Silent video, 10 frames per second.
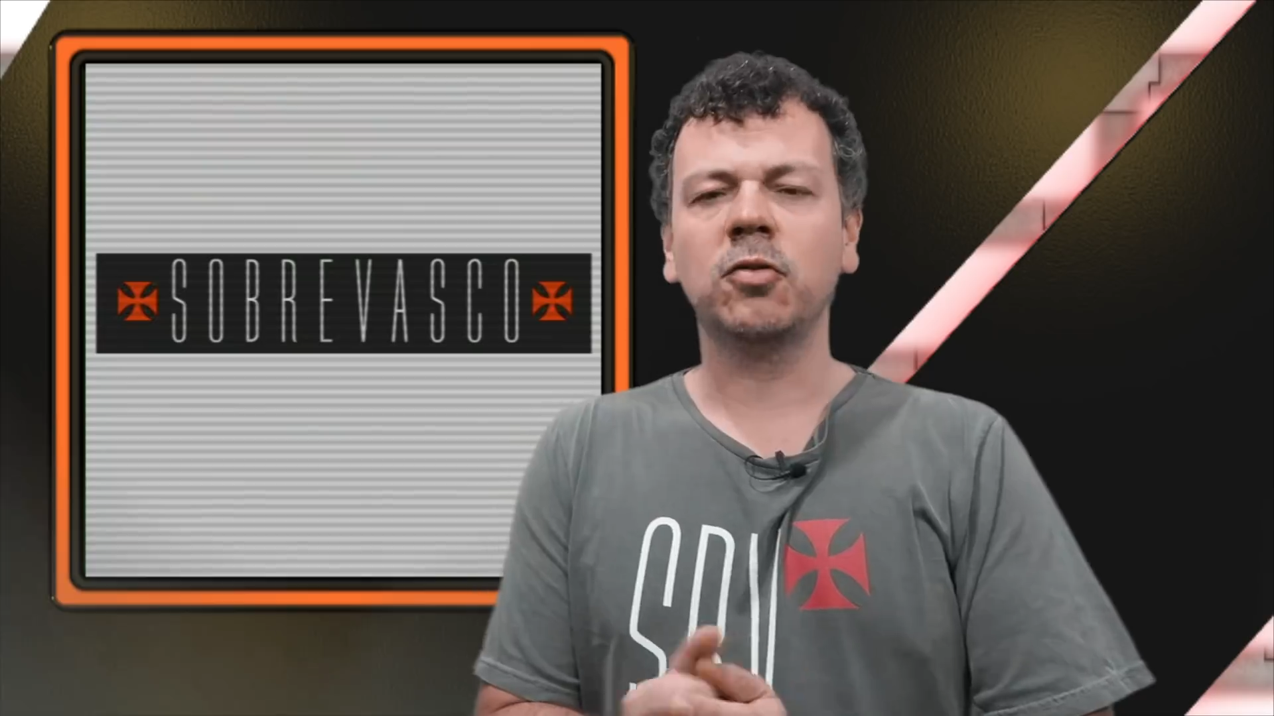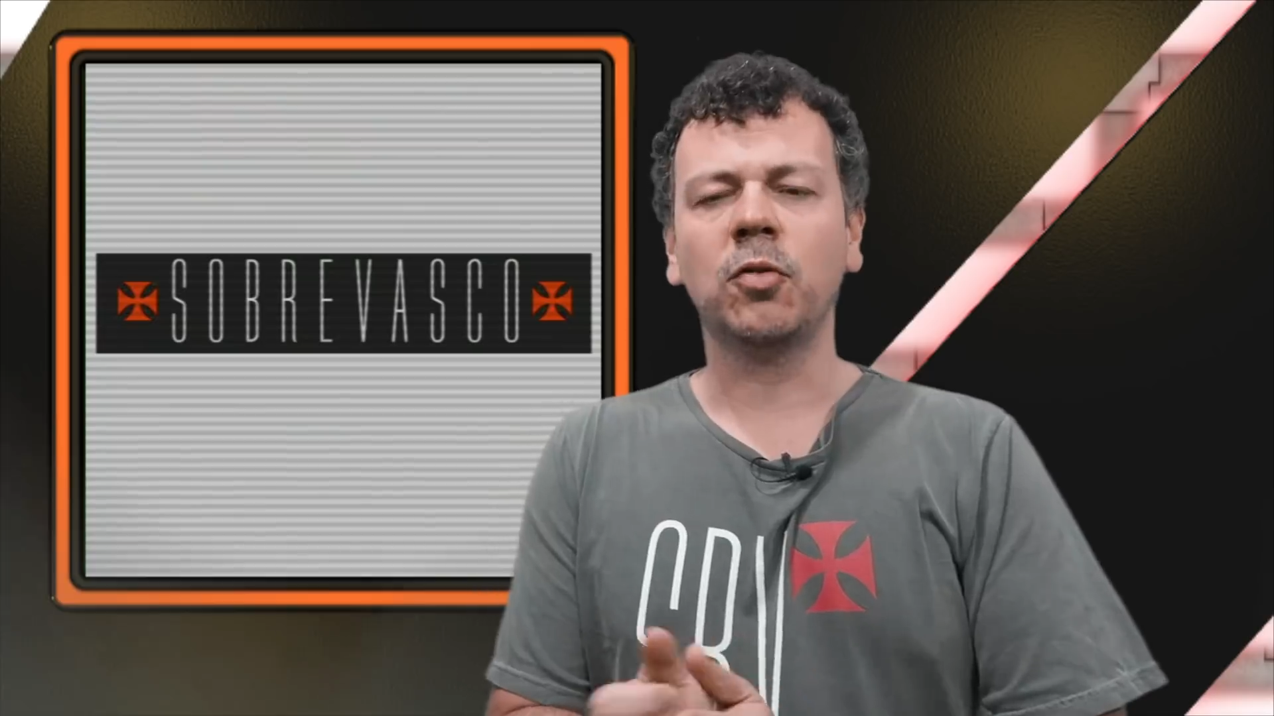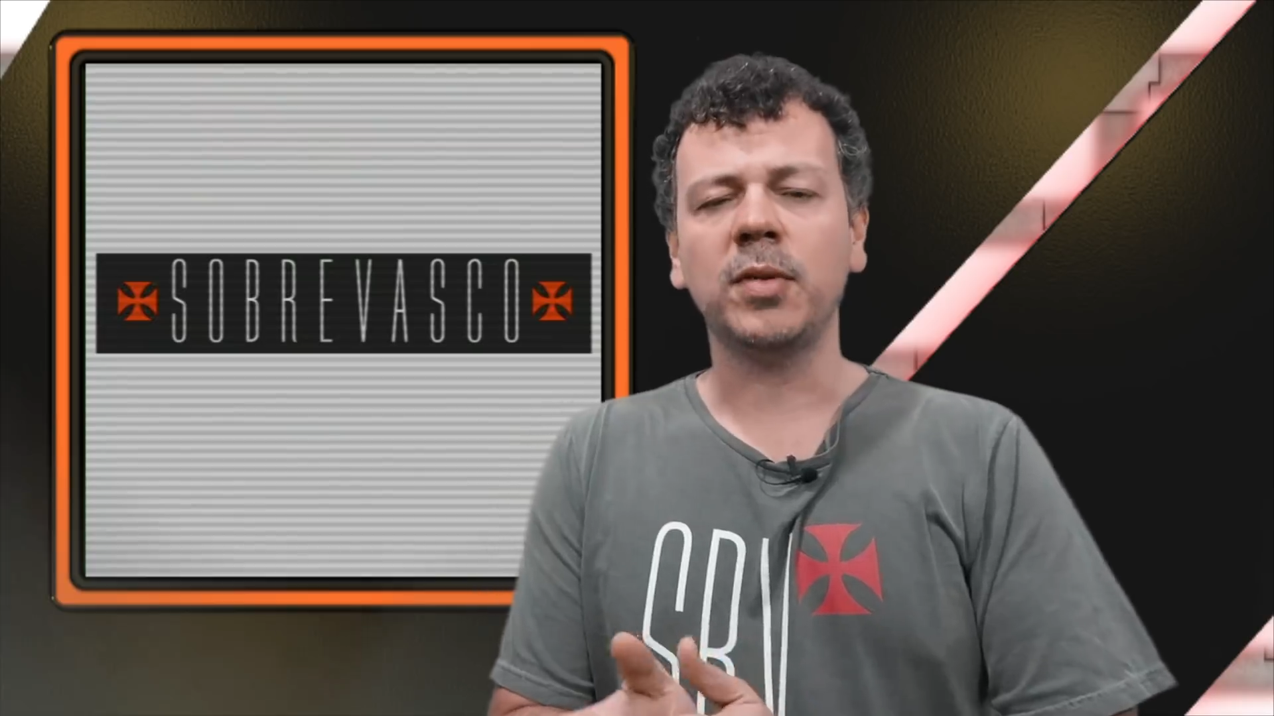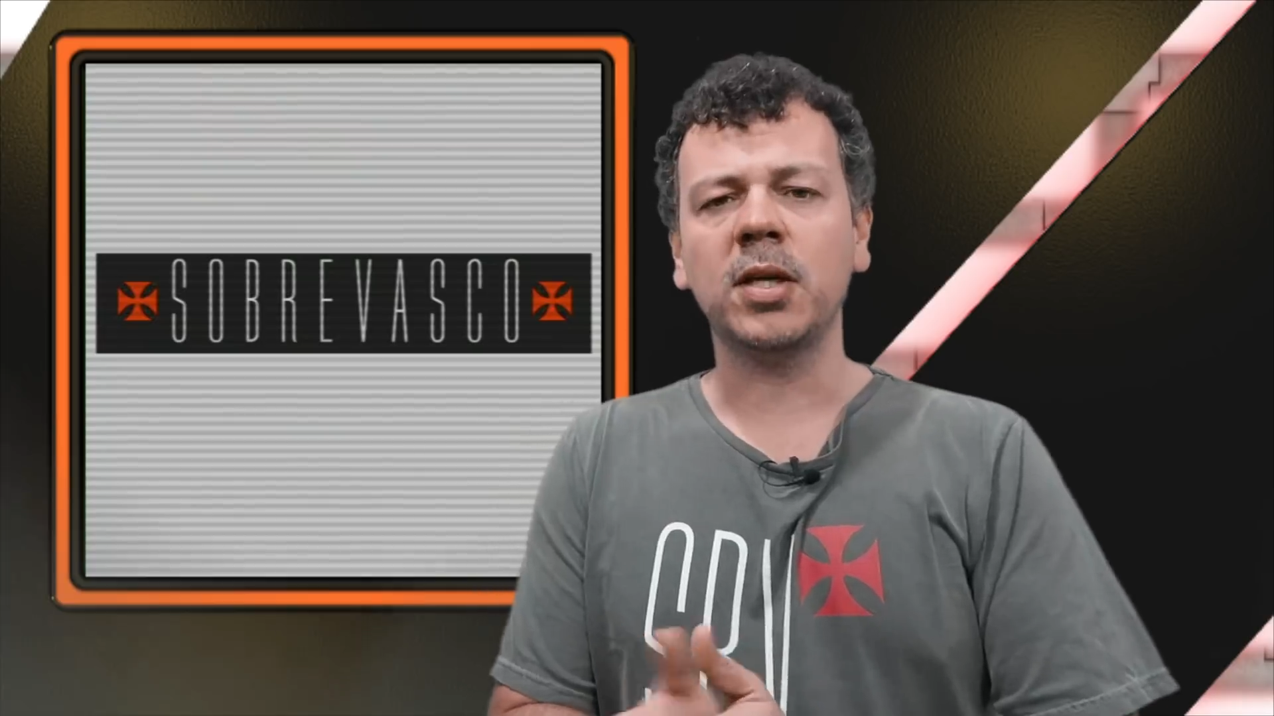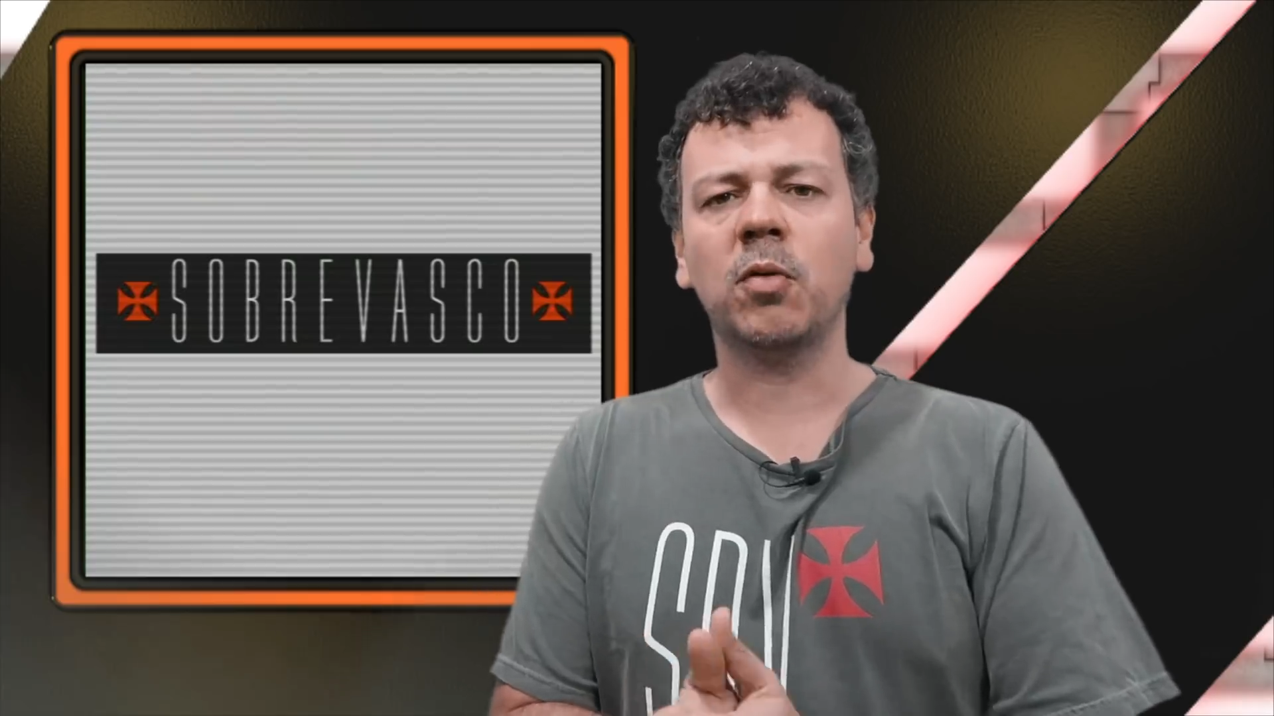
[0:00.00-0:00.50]

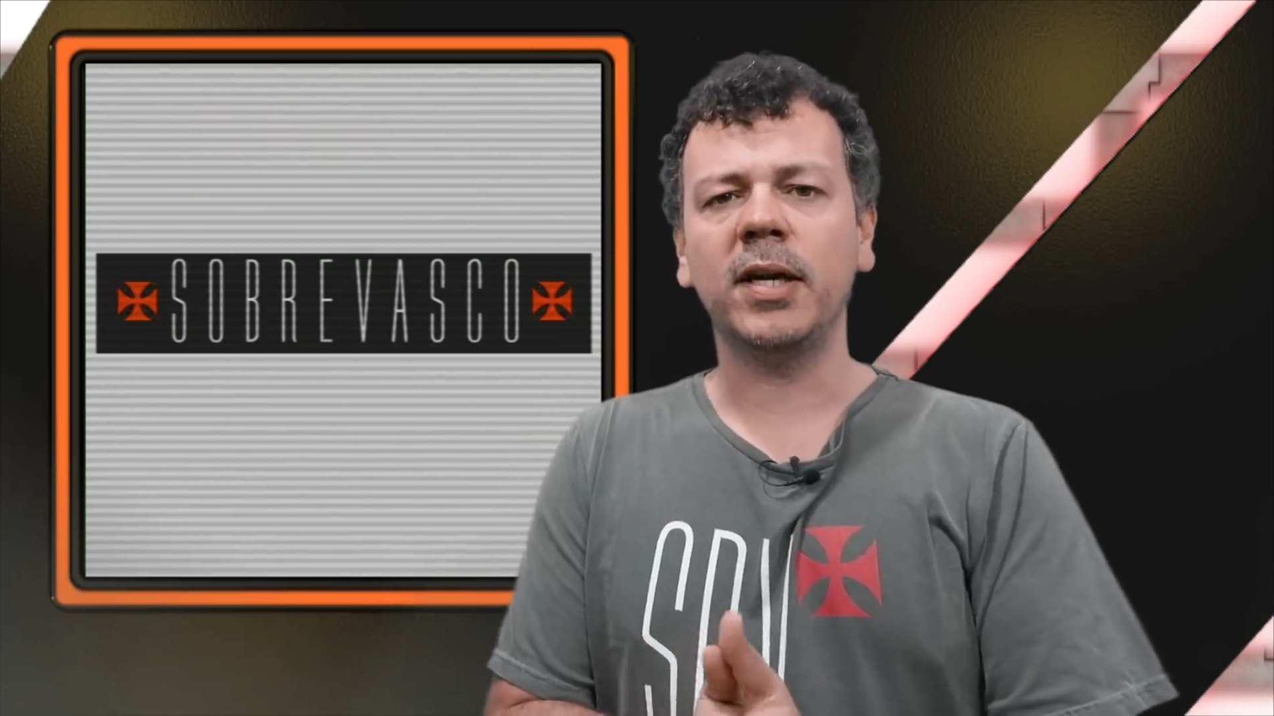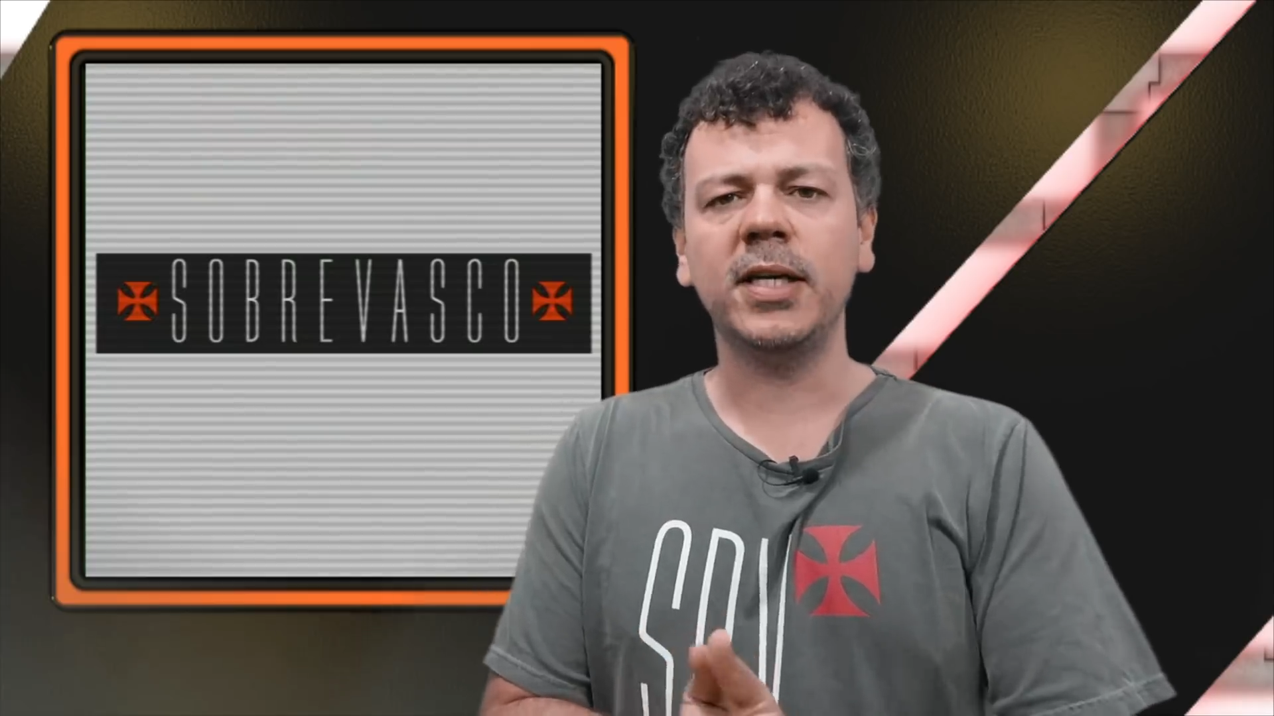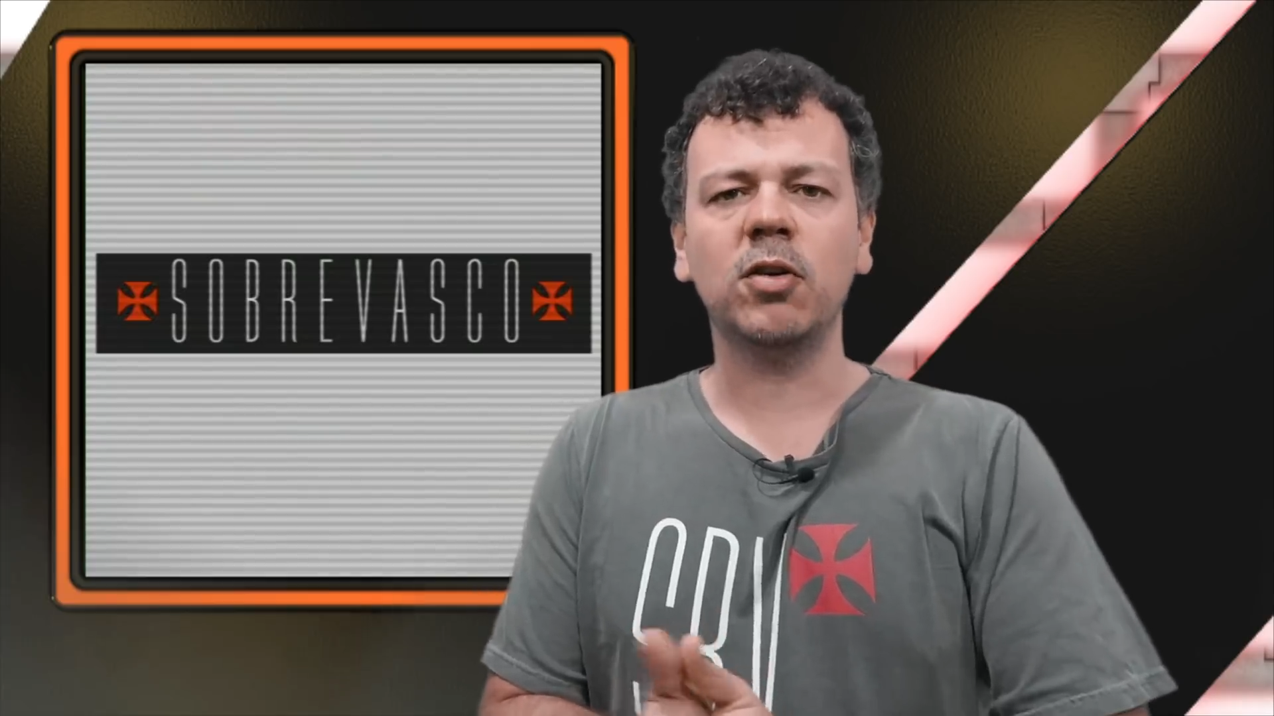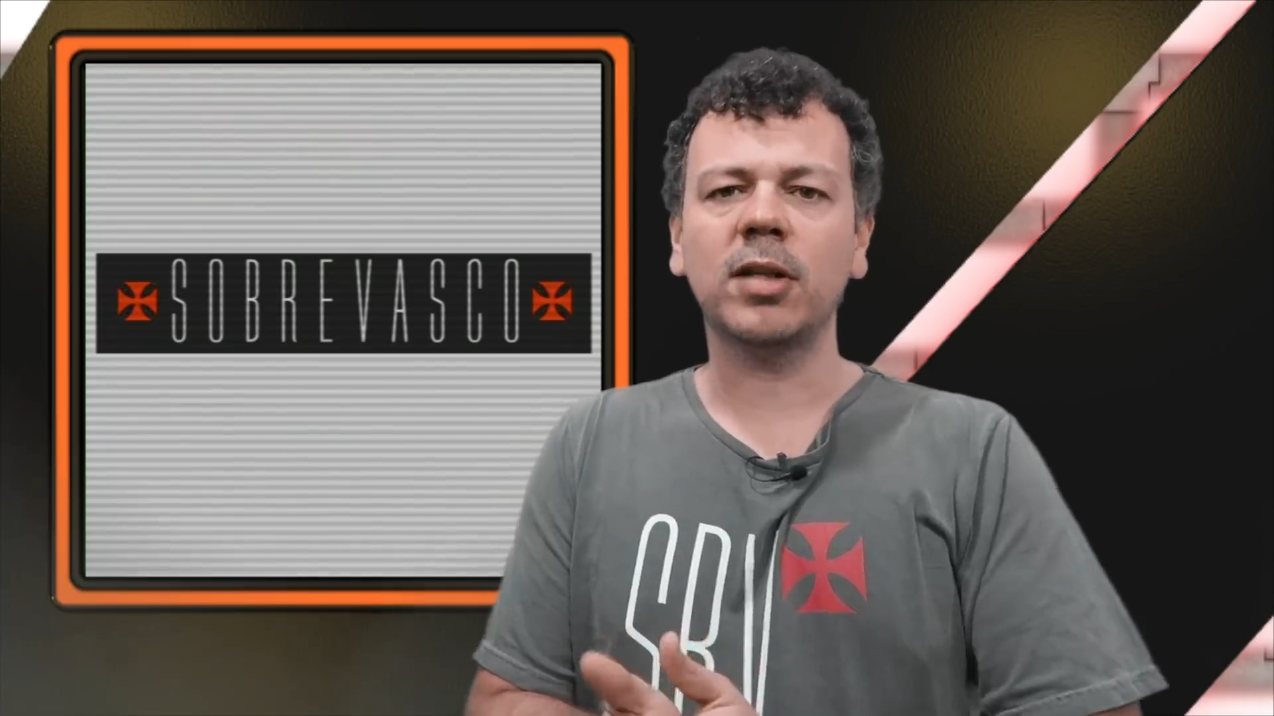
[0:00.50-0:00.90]
domingo aí